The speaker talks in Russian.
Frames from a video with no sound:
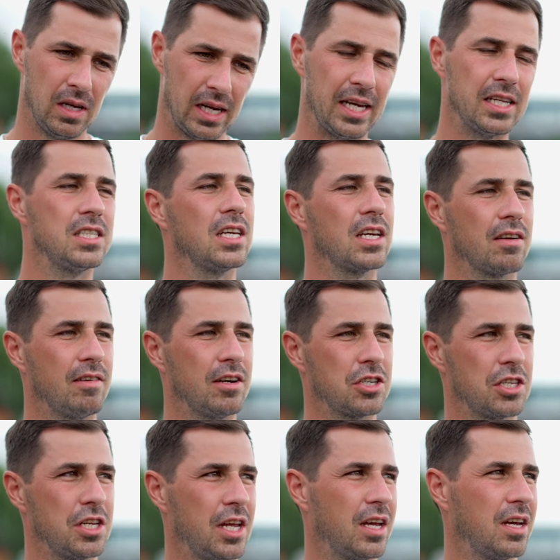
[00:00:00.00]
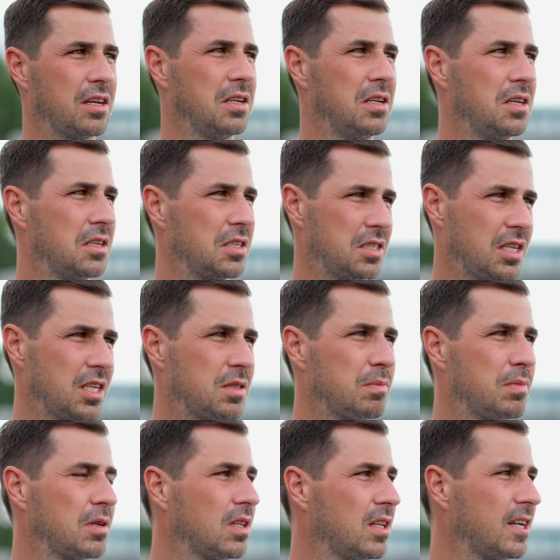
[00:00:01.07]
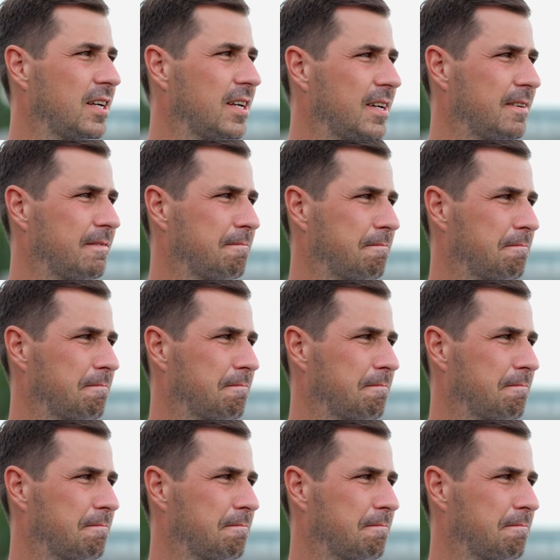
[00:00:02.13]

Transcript: эти игры важнее. Здесь было